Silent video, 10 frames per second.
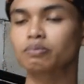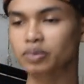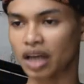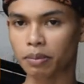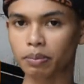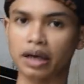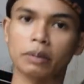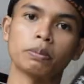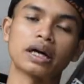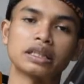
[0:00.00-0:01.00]

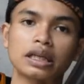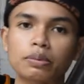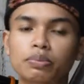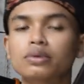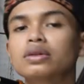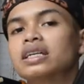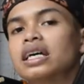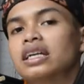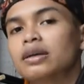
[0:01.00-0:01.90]
sampai 4000 3000